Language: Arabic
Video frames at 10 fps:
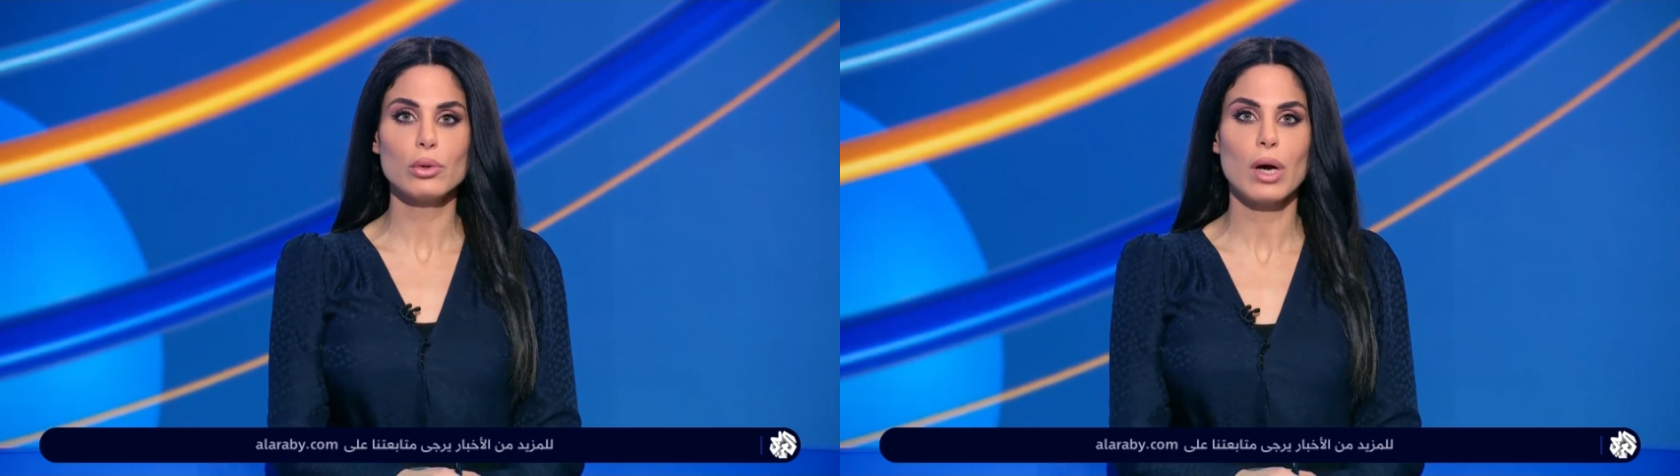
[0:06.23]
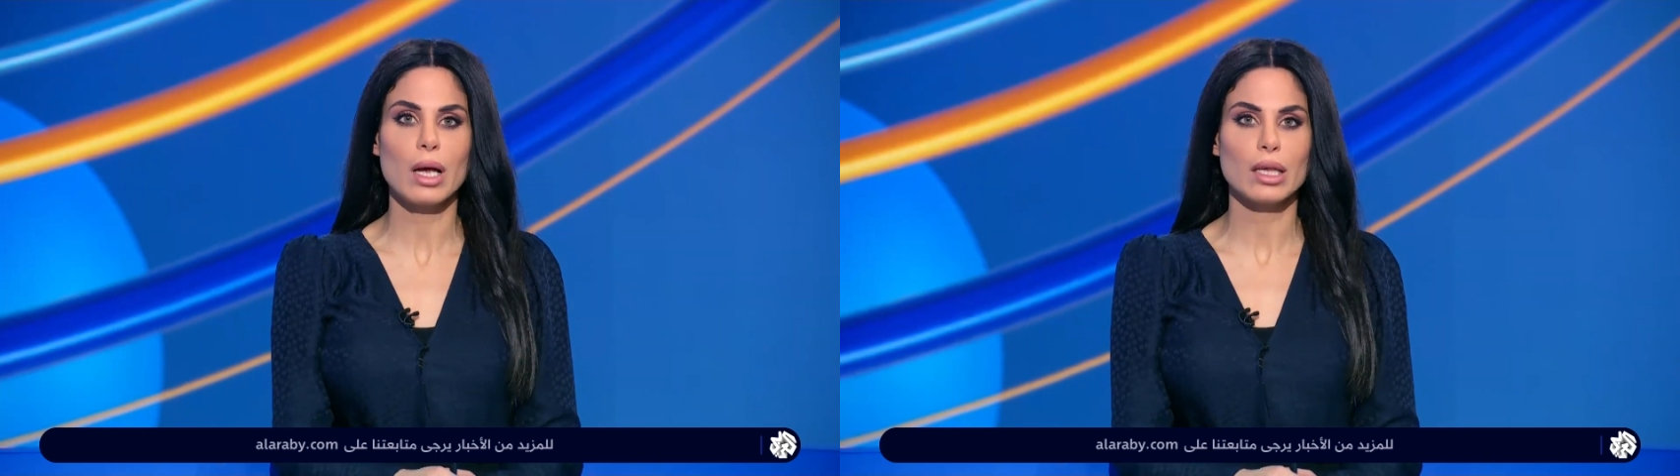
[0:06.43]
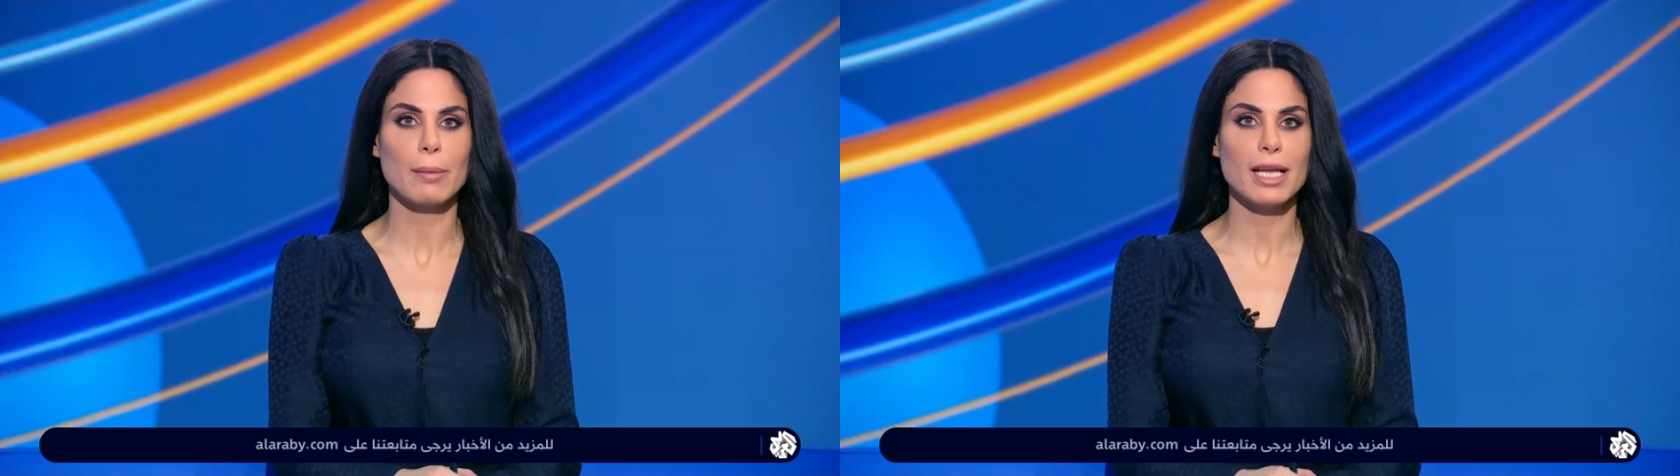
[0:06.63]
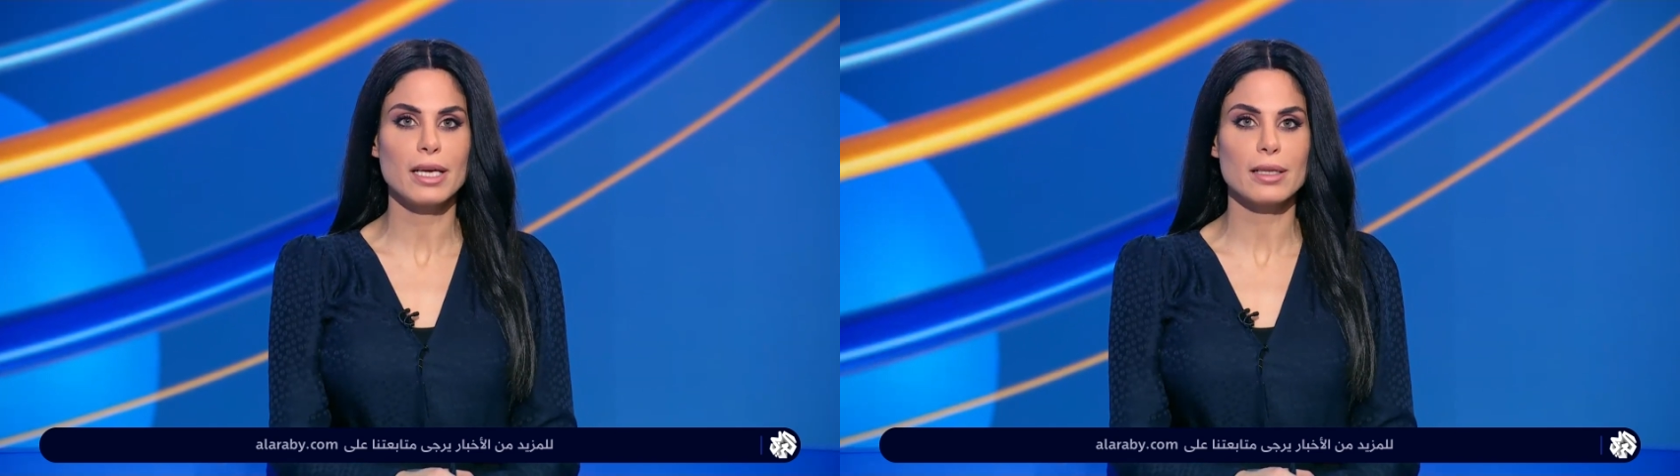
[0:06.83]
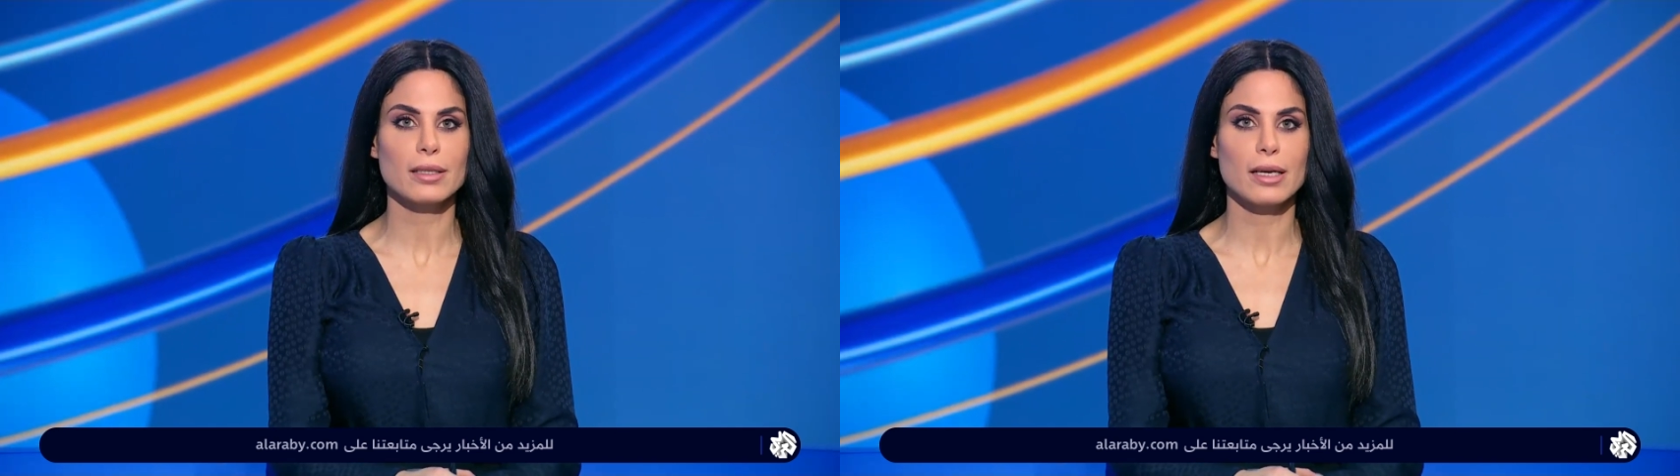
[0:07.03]
طولها
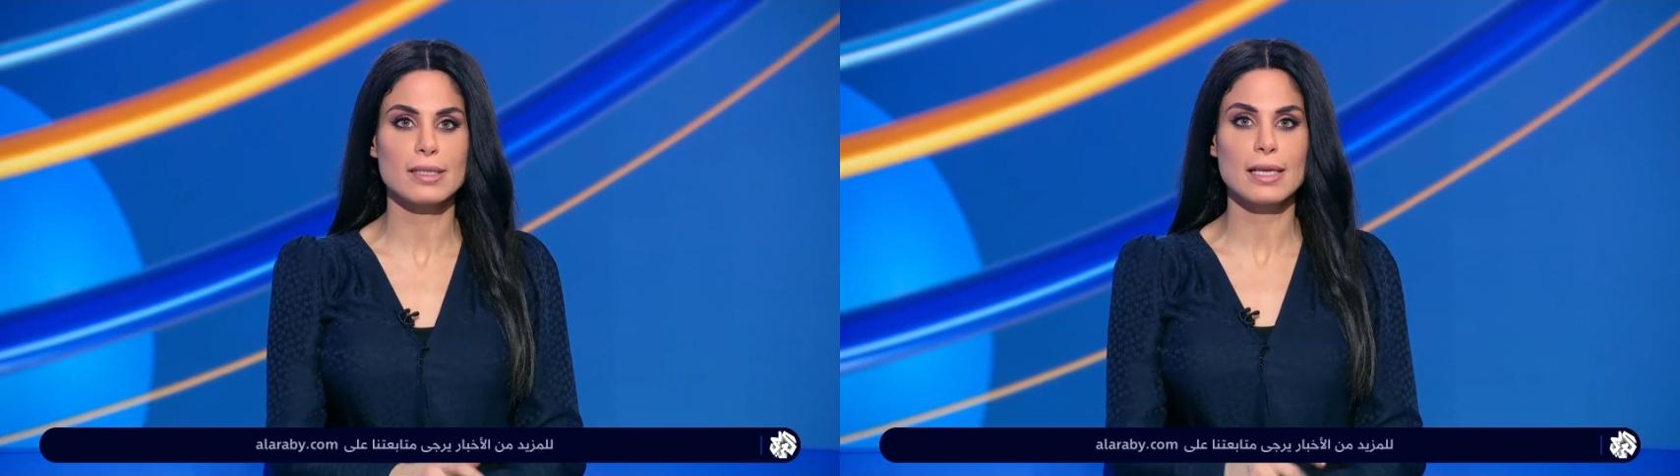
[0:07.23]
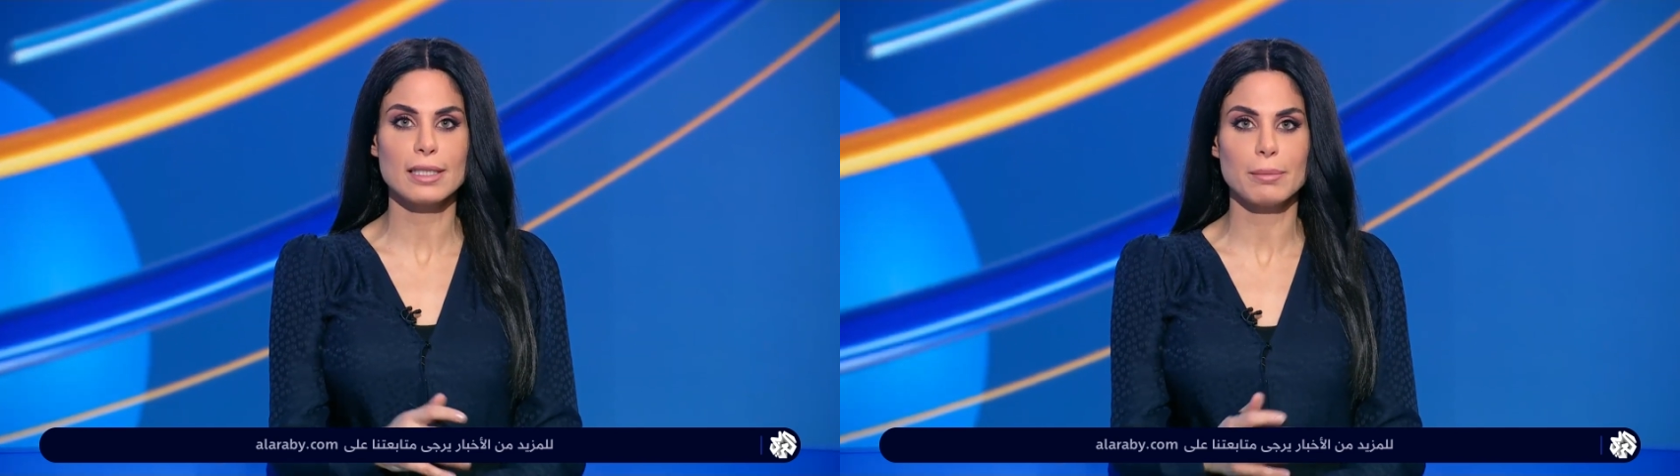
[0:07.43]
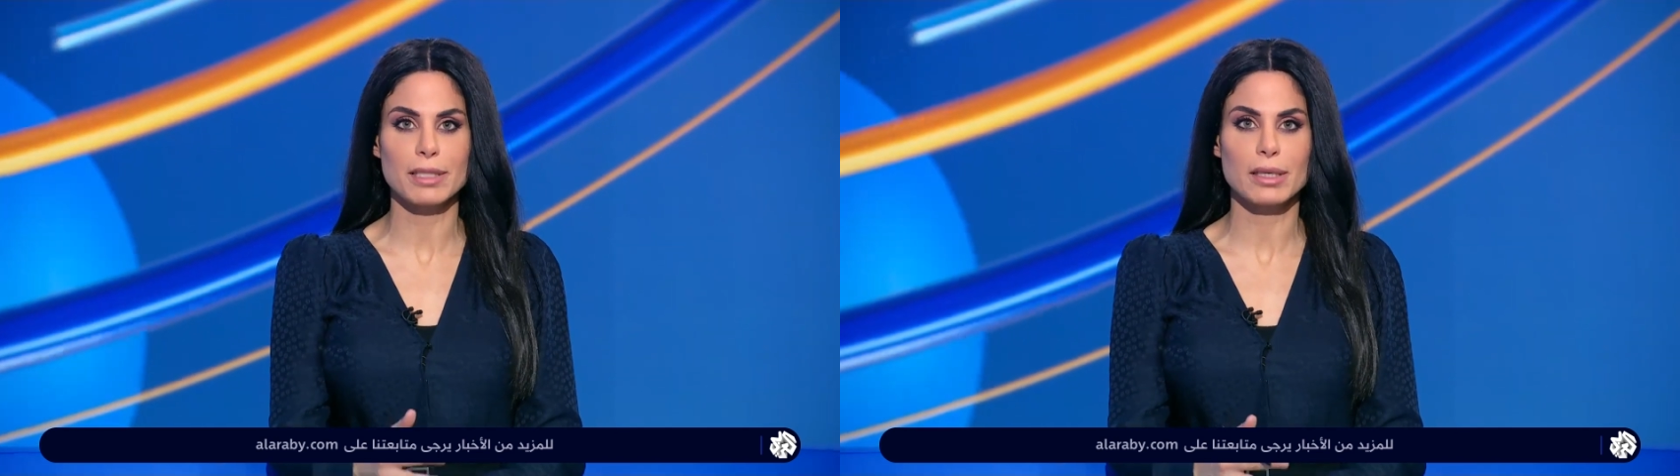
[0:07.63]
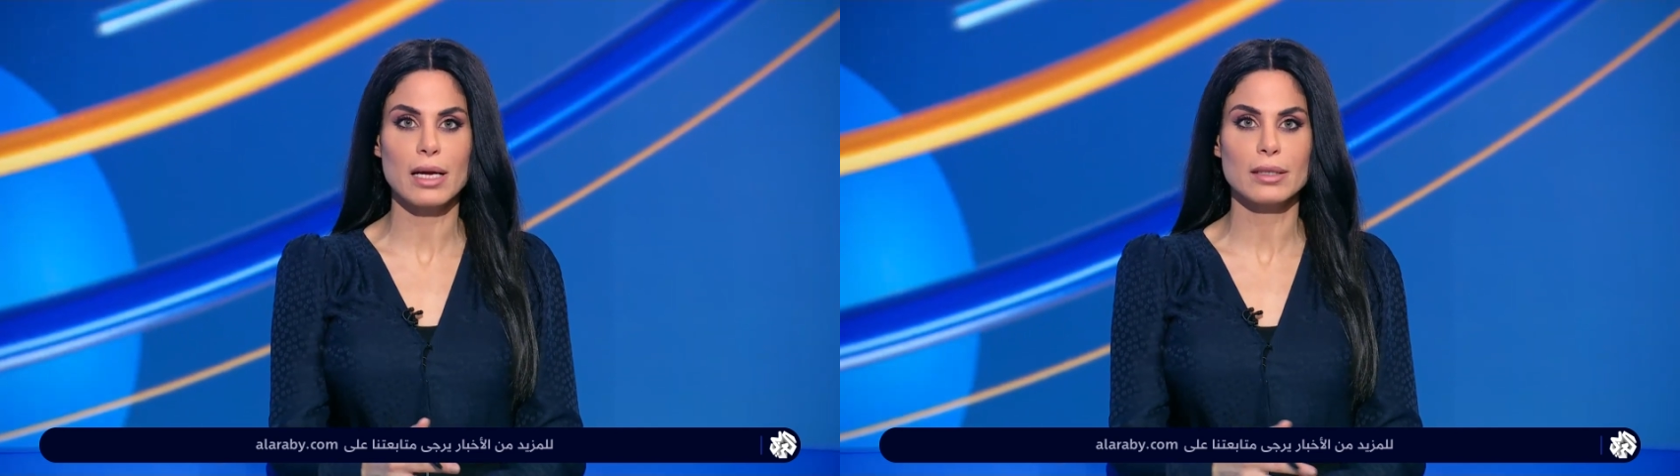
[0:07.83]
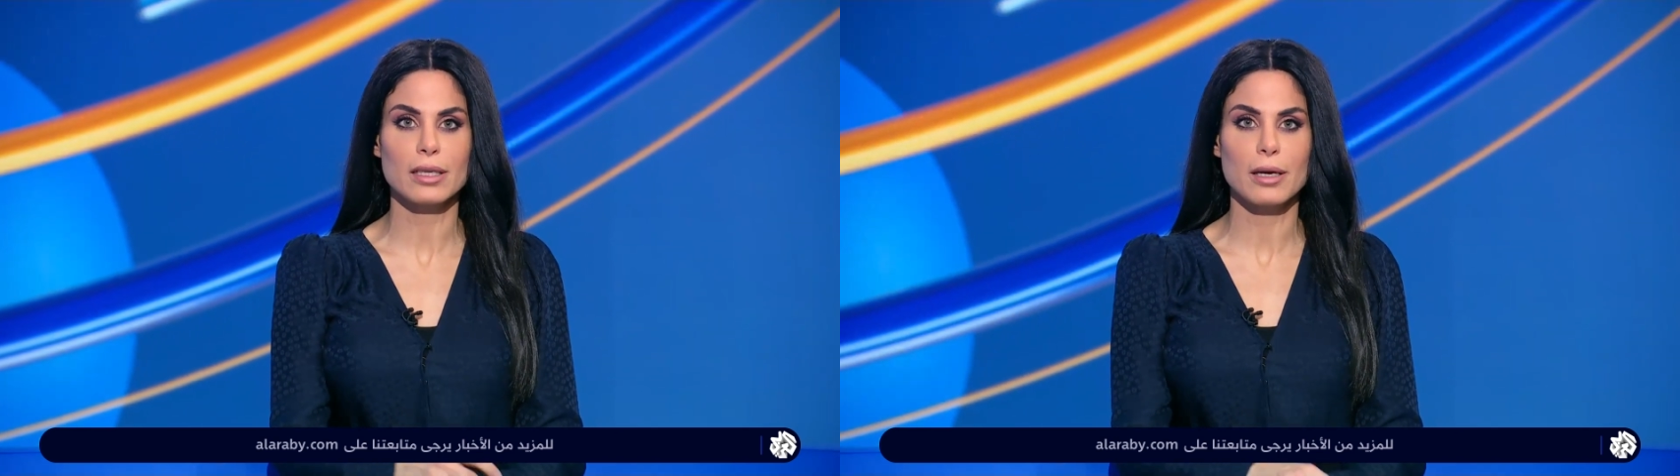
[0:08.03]
ثمانية
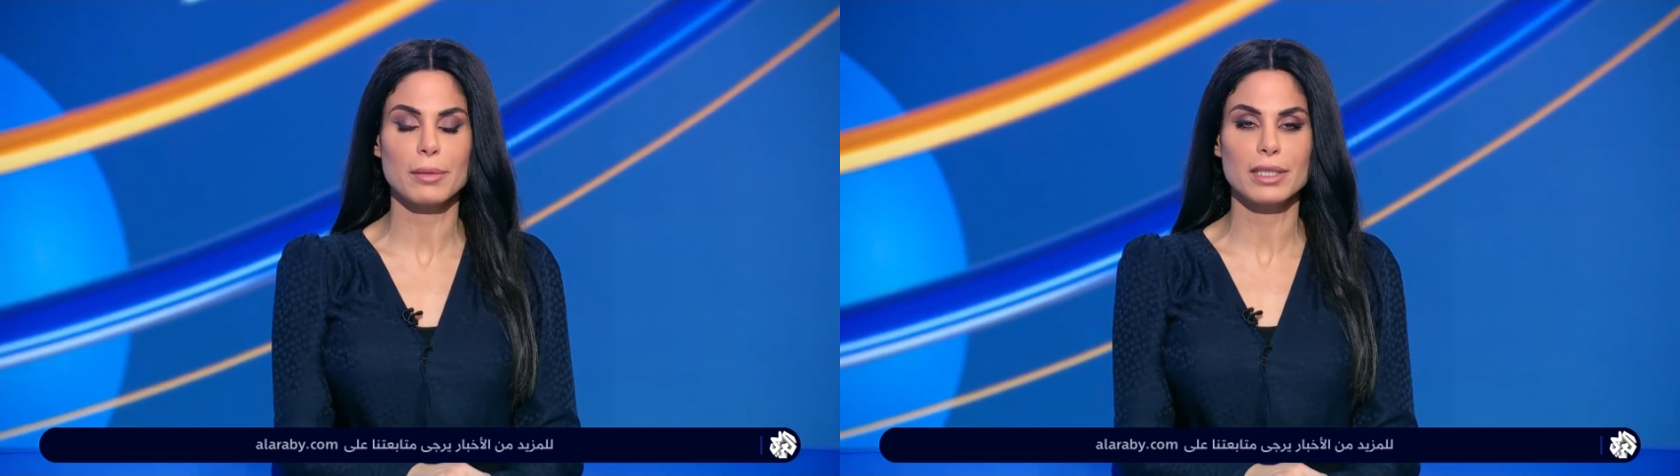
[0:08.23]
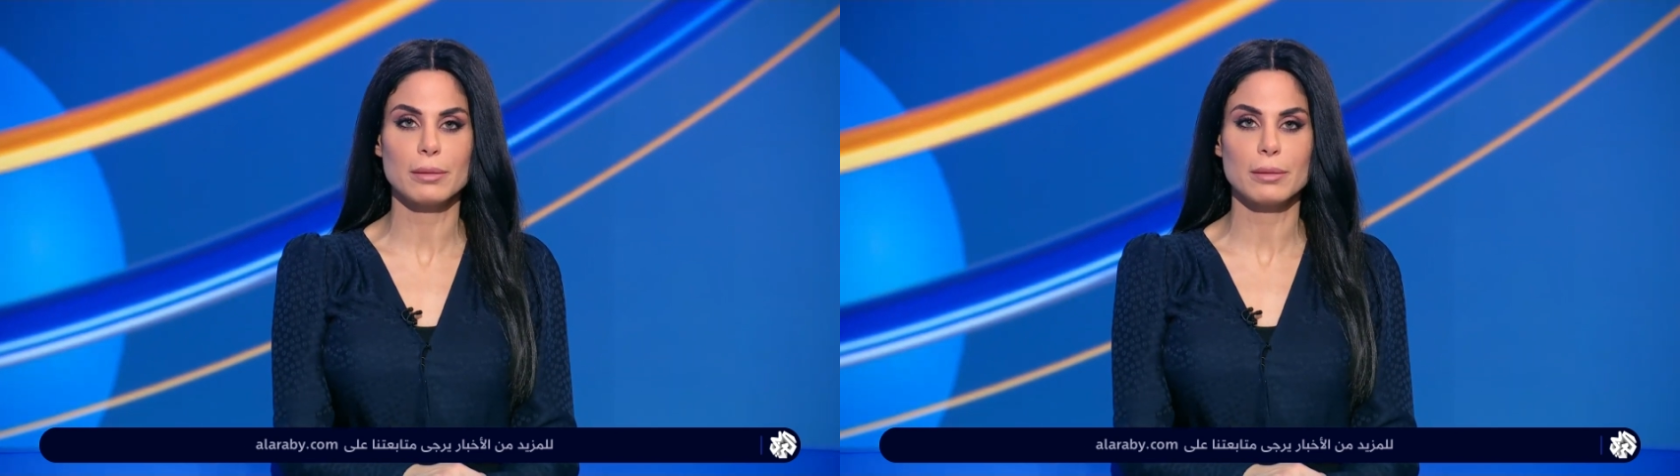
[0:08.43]
سنتيمترات